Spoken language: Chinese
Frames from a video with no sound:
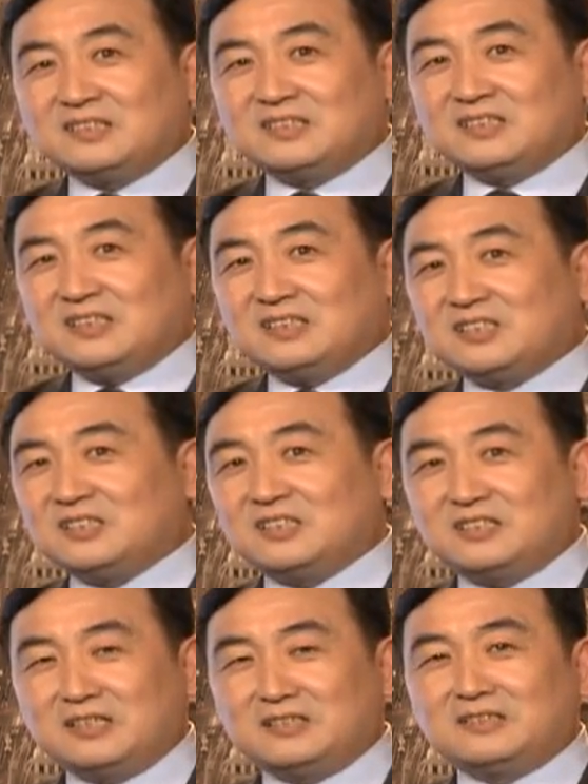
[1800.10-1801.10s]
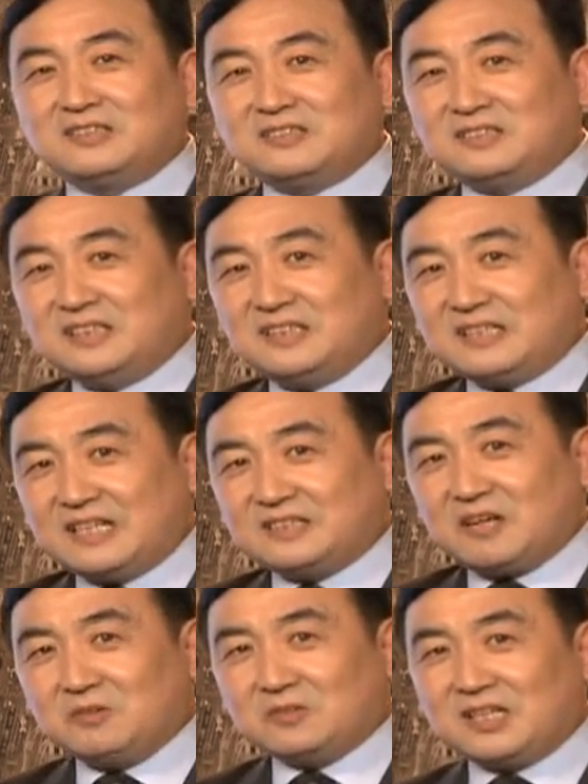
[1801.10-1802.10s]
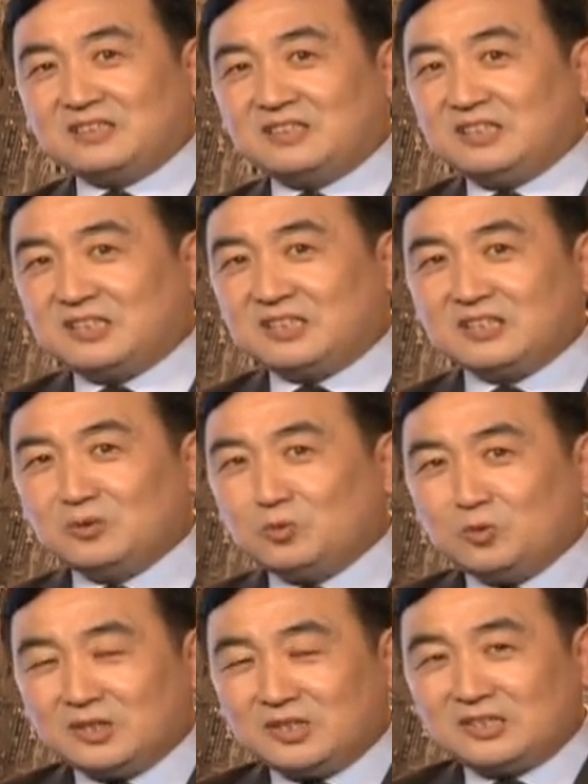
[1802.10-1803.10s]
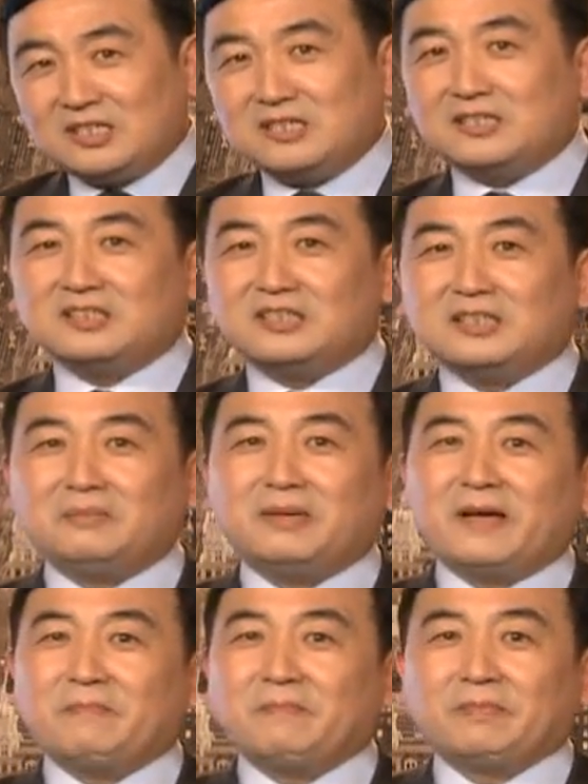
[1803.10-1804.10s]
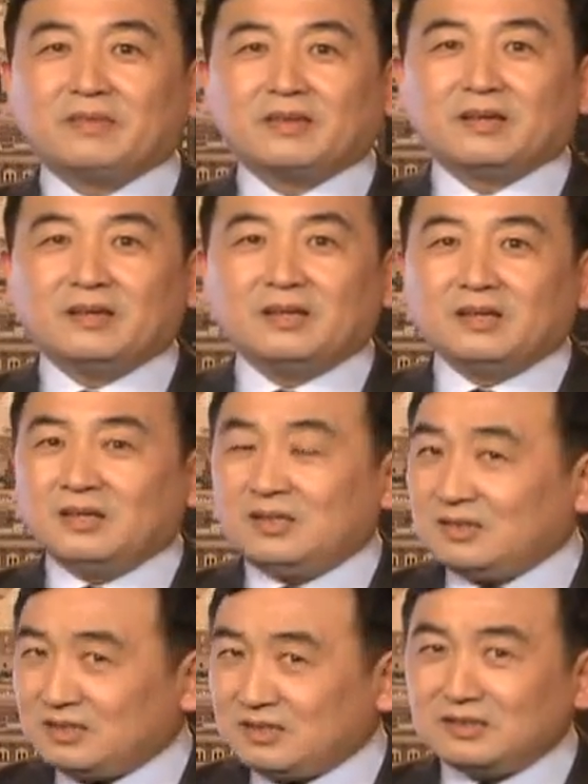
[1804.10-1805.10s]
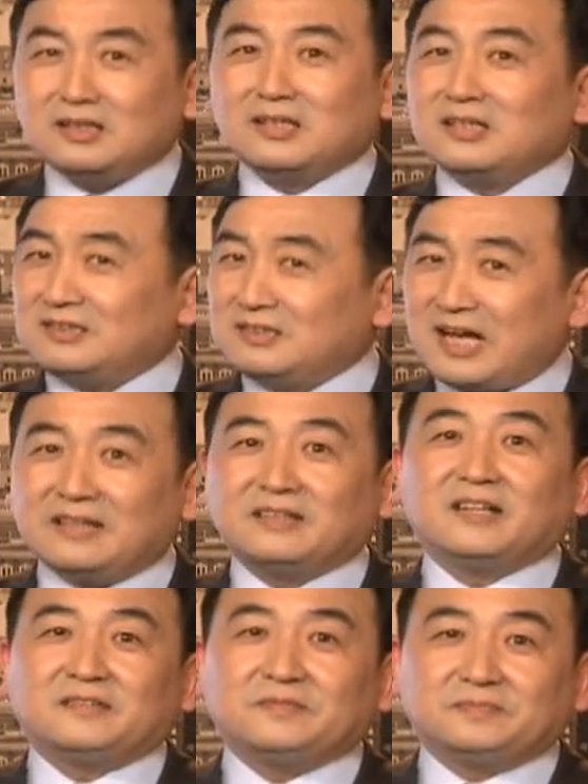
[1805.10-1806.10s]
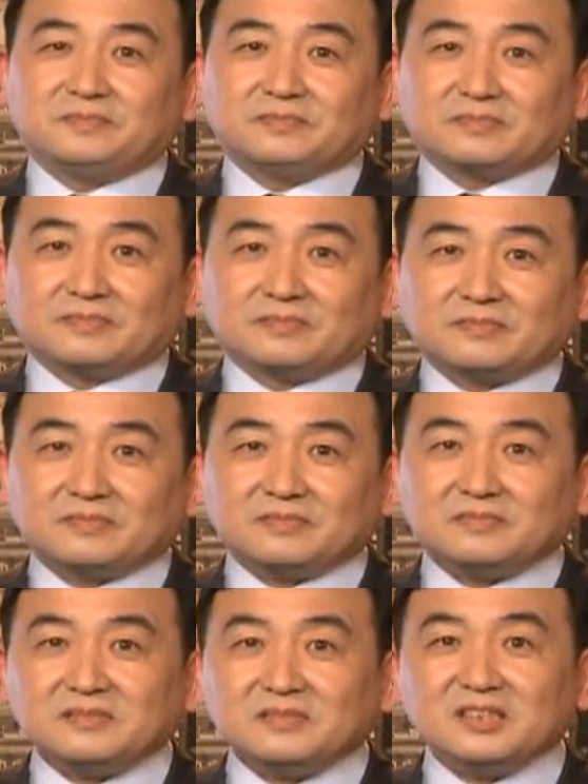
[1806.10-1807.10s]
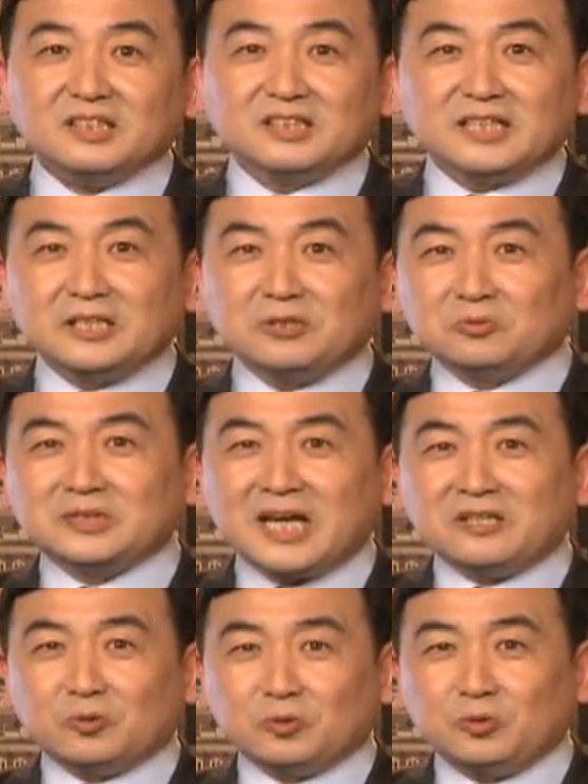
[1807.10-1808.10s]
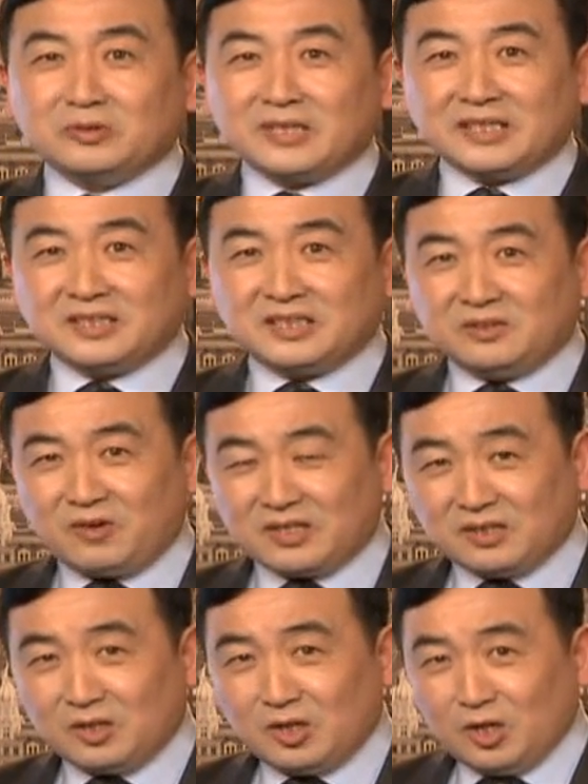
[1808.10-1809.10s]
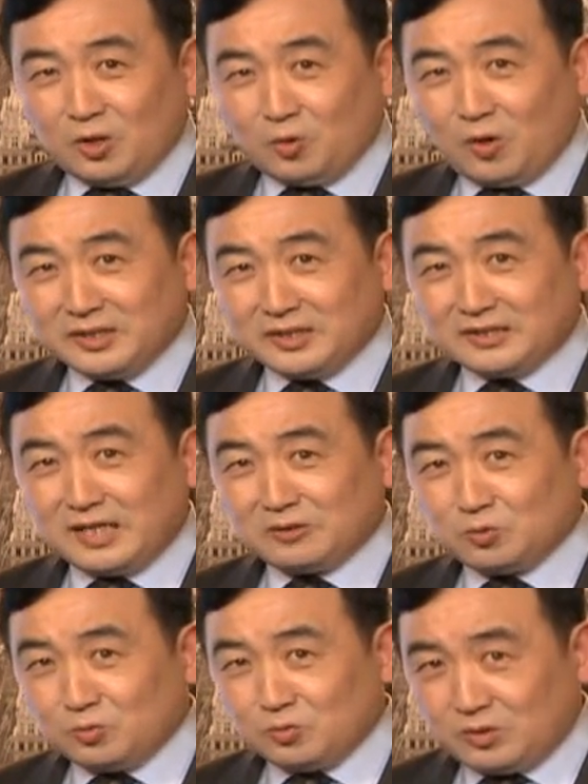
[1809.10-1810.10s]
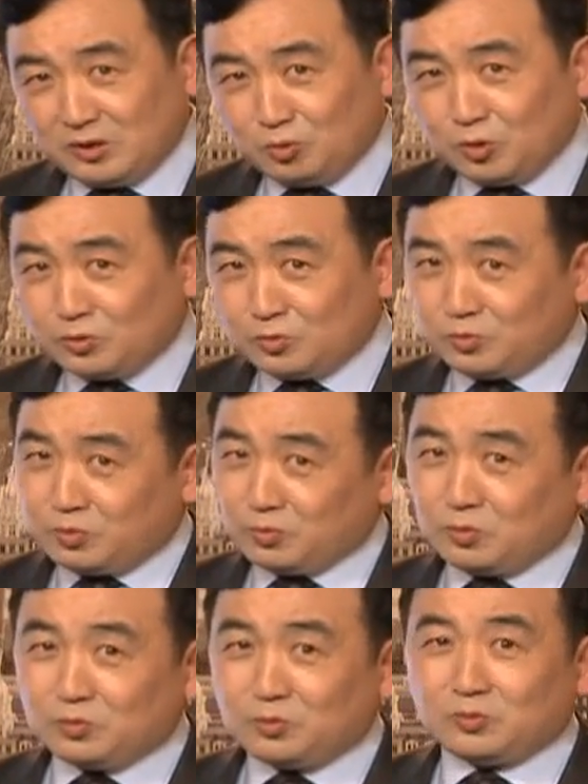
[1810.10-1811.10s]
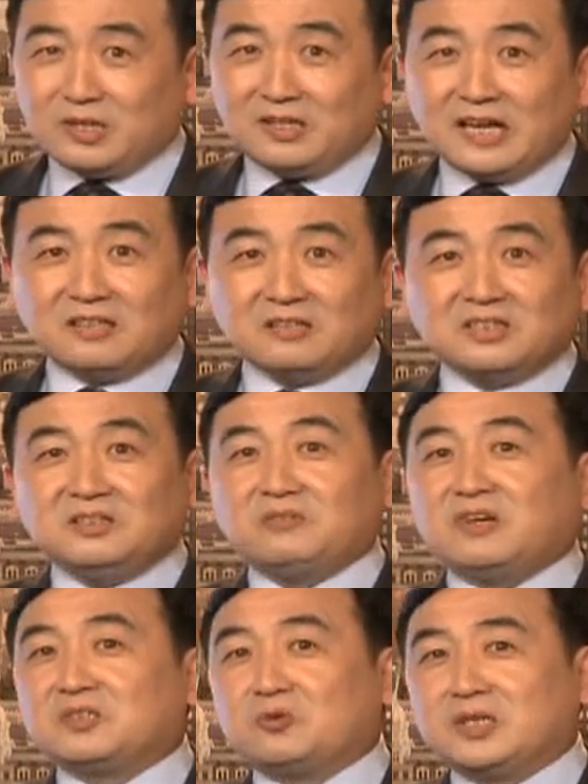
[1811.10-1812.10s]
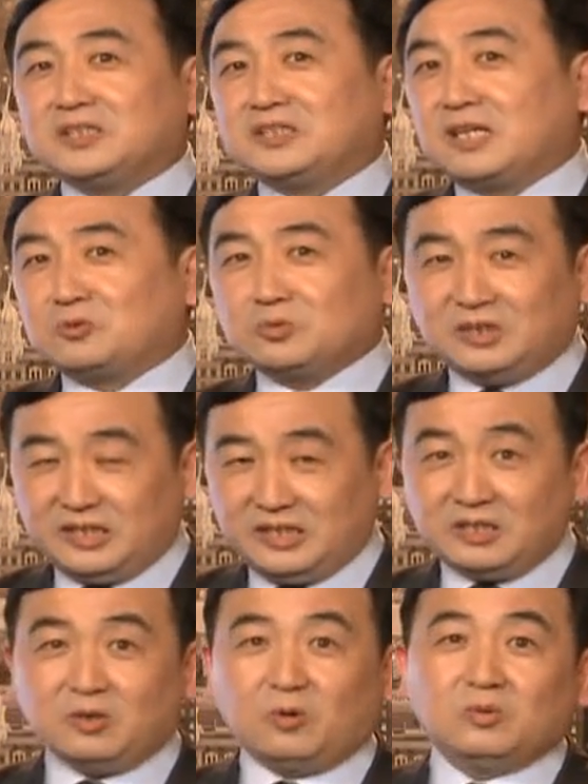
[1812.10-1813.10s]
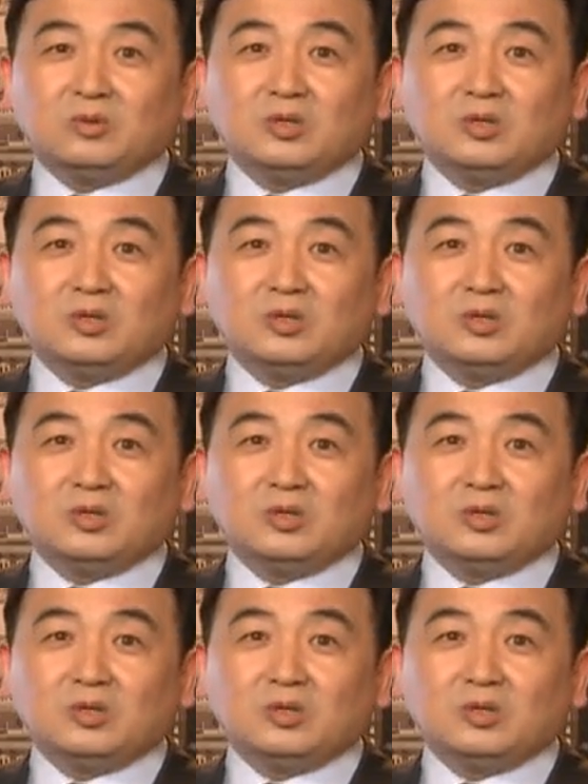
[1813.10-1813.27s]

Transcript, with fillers: 自己是个人，自己在糟蹋自己生活的真实的一面，真的很难的。这种占有欲在西方的环境当中，很多普通中国人来到西方的环境当中也有。